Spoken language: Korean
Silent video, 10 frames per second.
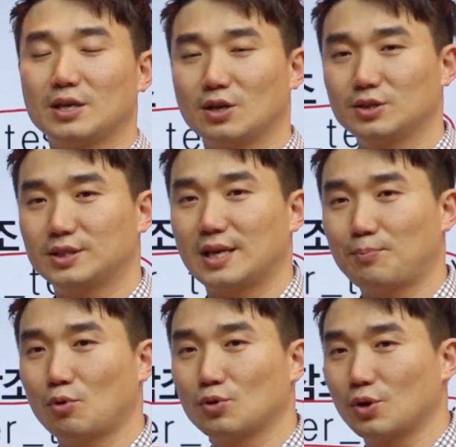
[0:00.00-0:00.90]
현재
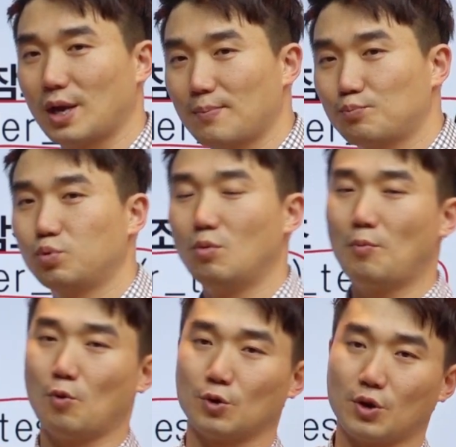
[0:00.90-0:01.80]
폴더의 부모
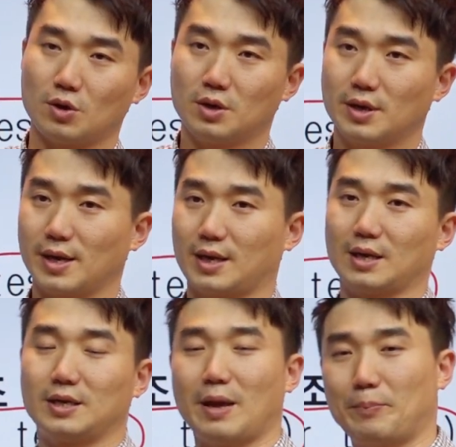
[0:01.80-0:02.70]
폴더, 그러니까
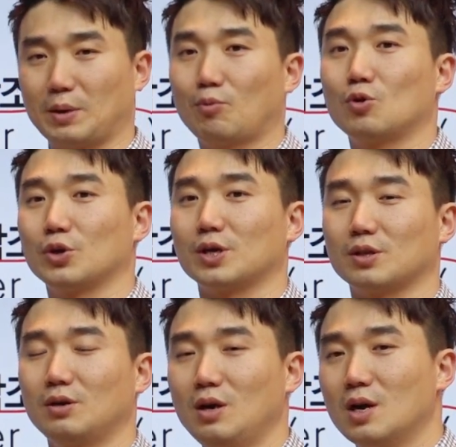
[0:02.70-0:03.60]
그래픽
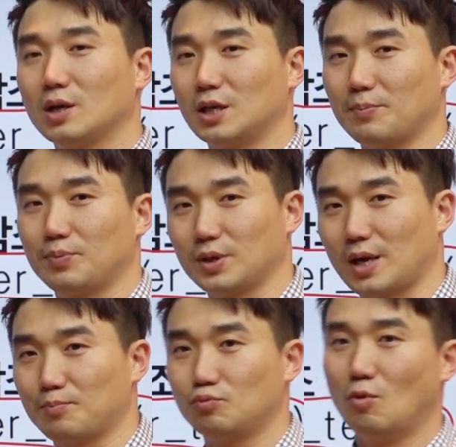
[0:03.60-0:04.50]
폴더에서
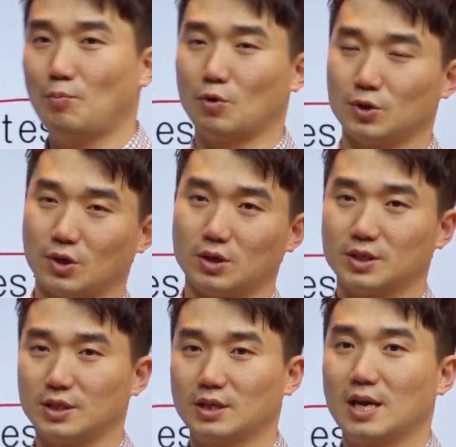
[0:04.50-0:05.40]
그래픽의 부모 폴더,
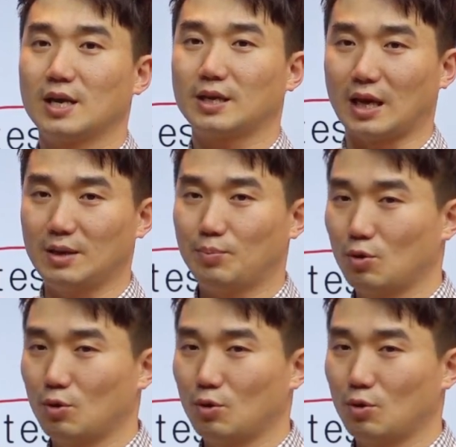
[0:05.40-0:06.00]
즉 게임